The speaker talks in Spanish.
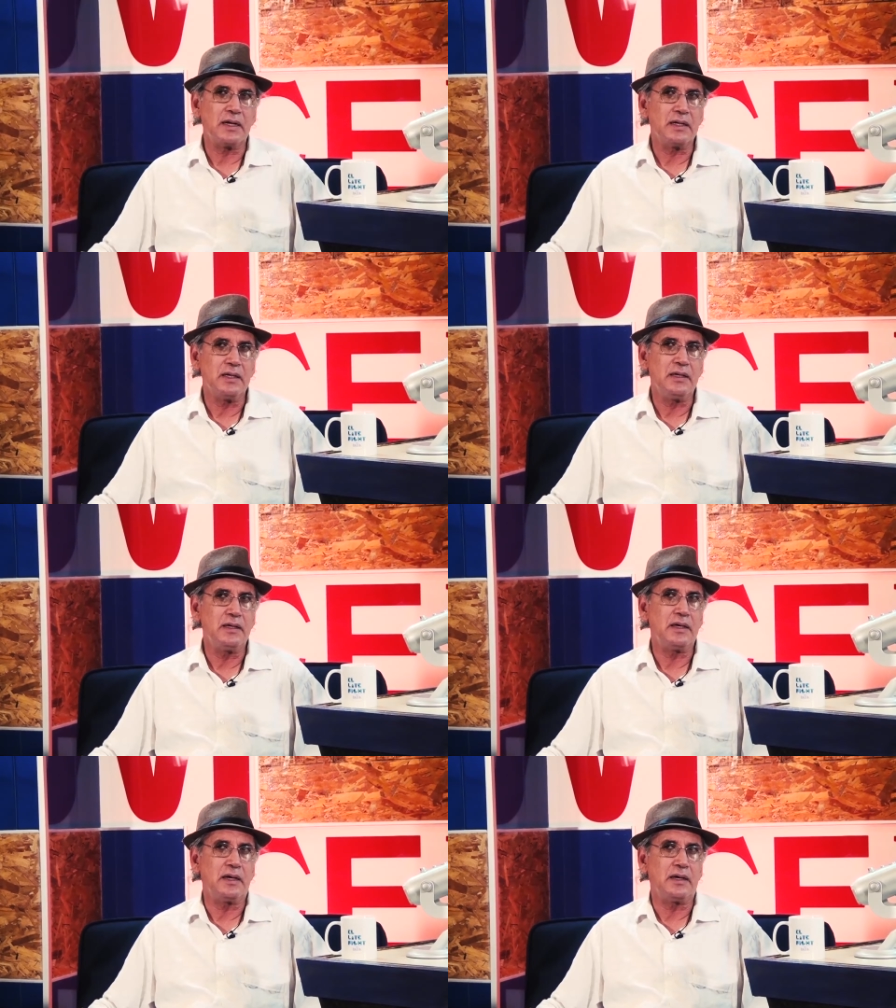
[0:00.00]
ver
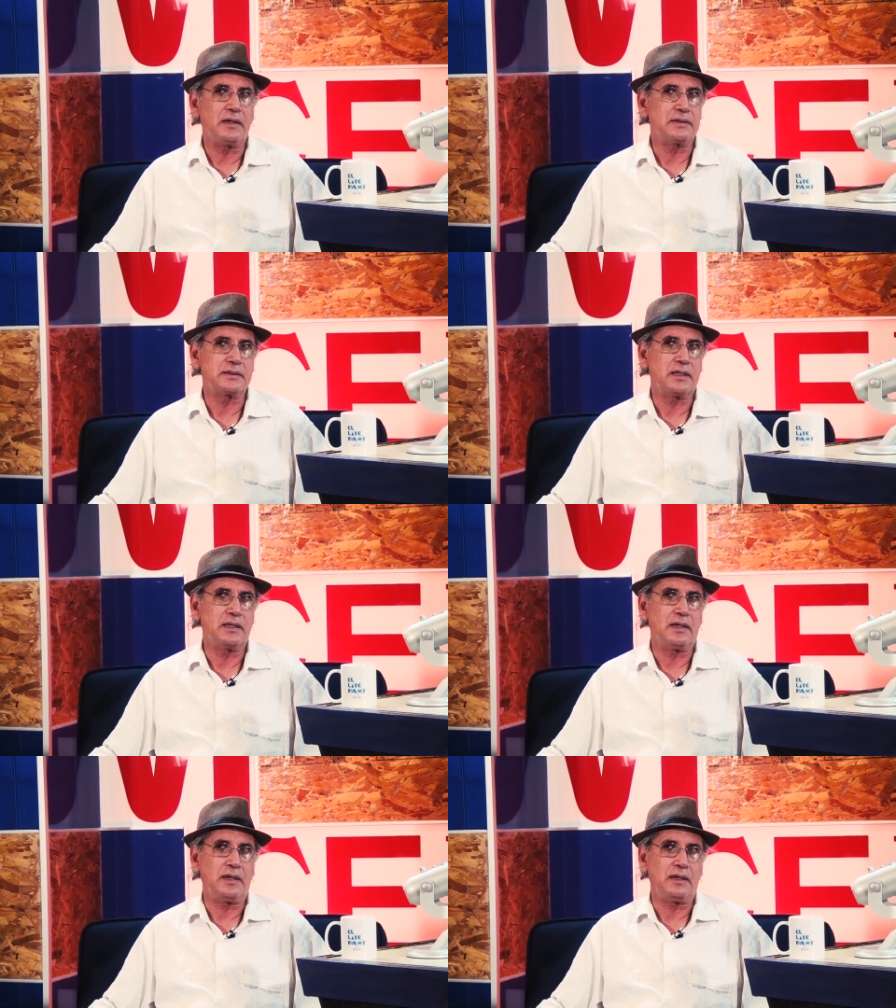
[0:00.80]
ahí, a,
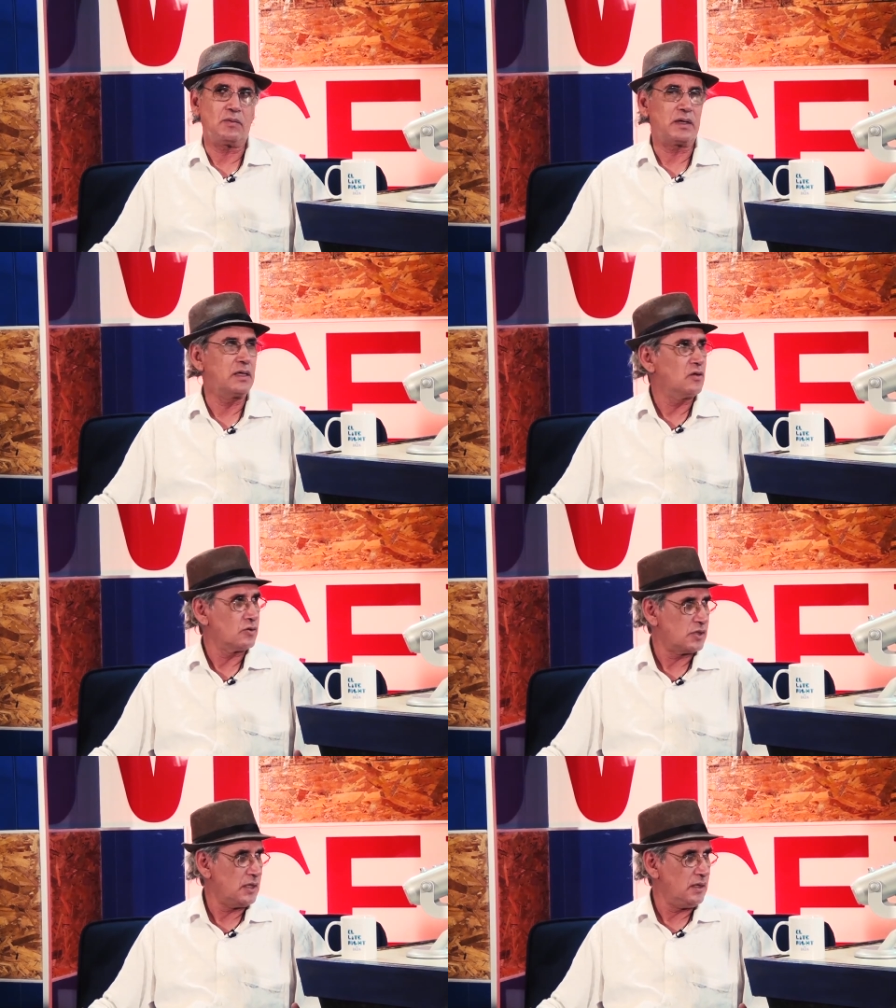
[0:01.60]
este, a Joaquín
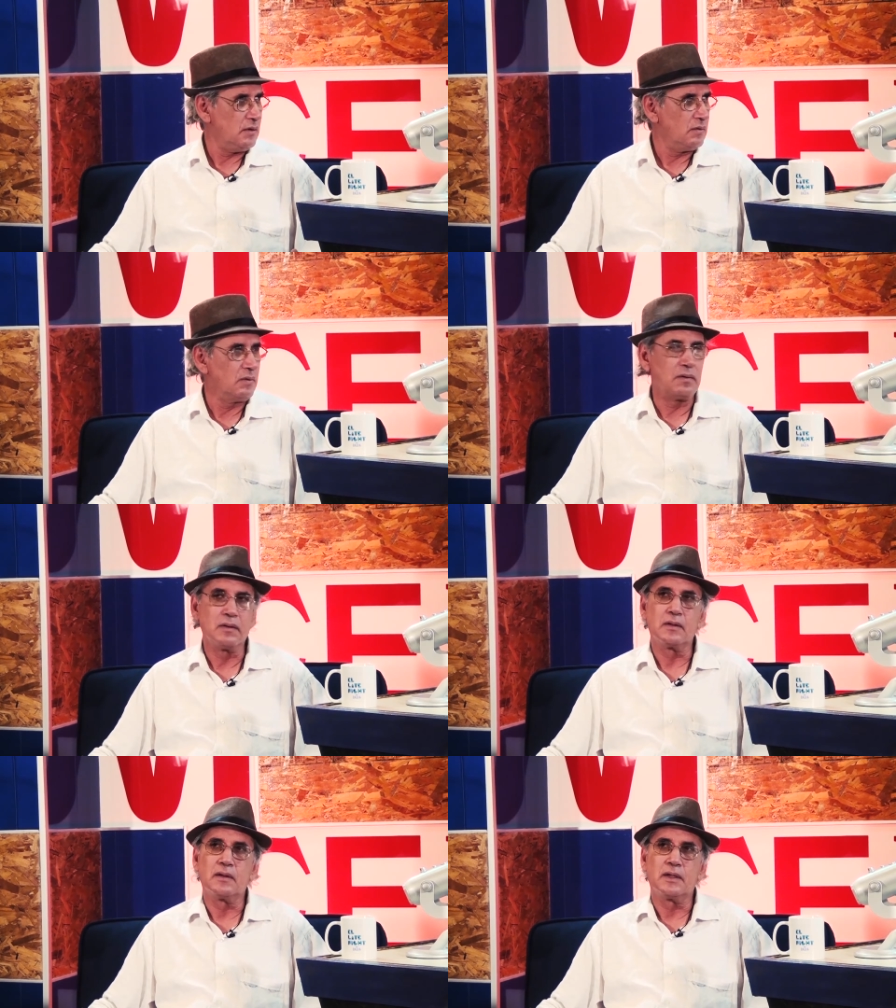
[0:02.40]
Cosío,